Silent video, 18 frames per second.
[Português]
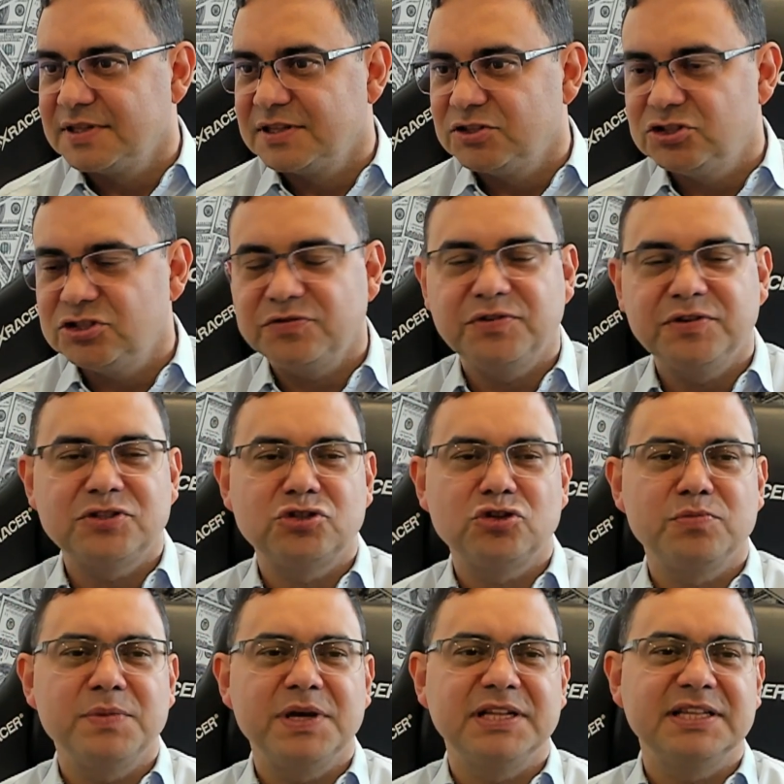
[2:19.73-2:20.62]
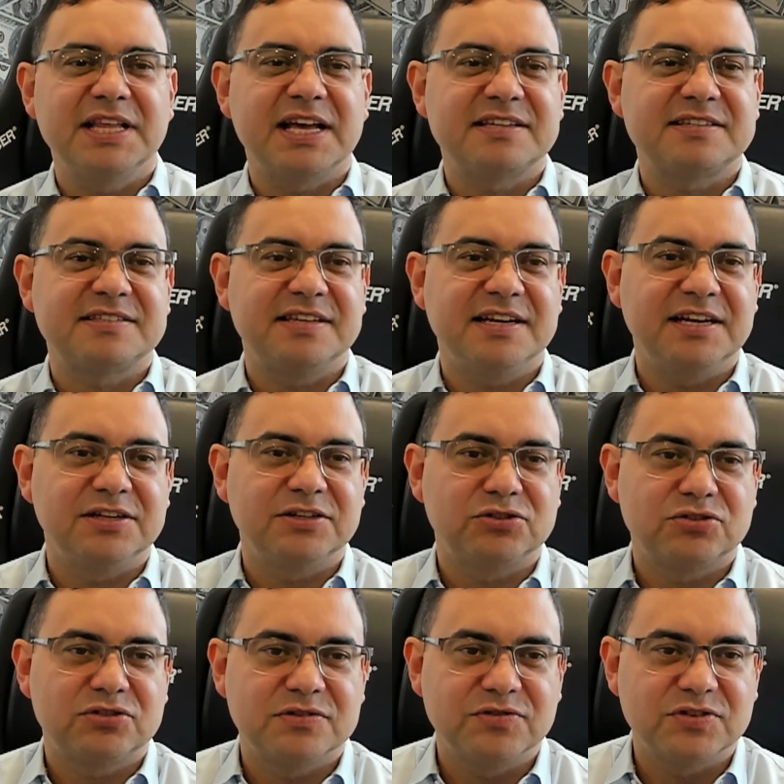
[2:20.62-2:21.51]
Dificilmente dá
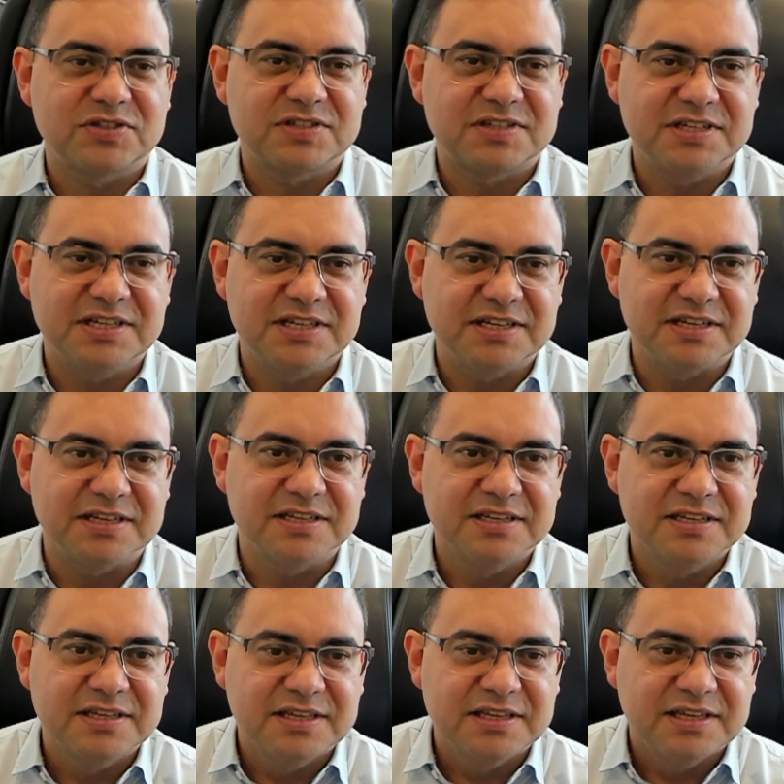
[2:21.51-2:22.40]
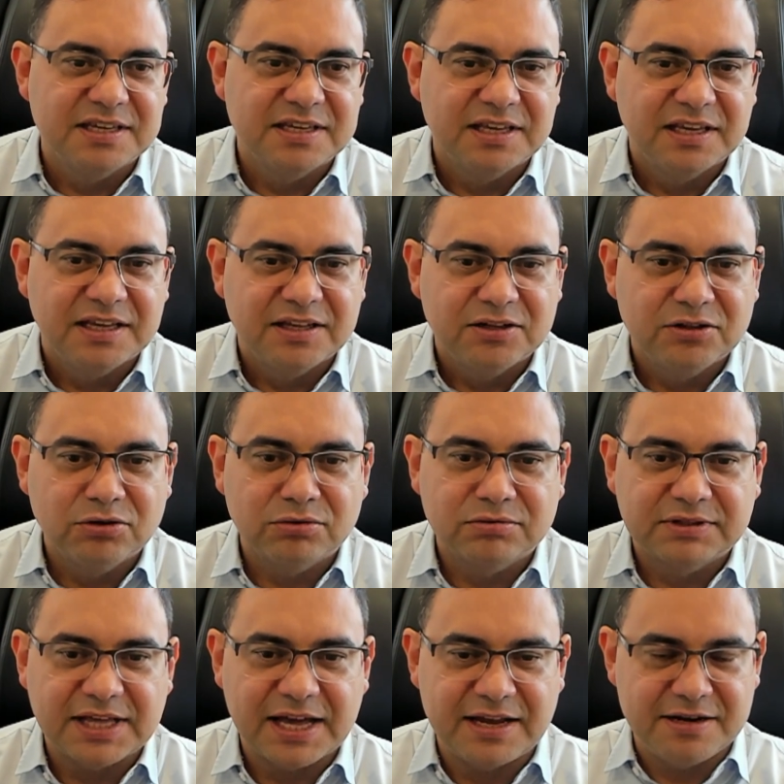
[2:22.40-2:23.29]
certo se você não
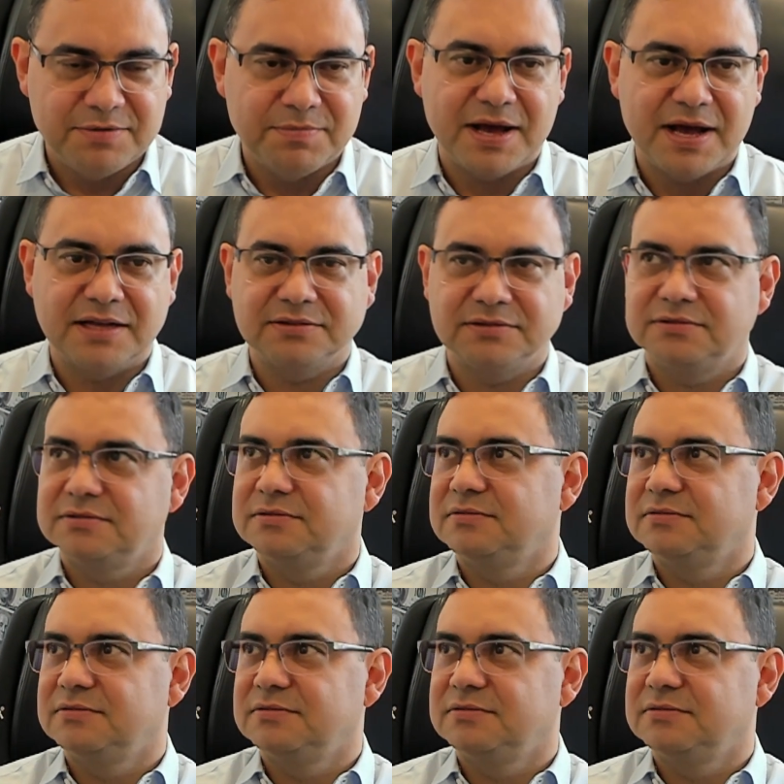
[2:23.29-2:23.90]
está animado.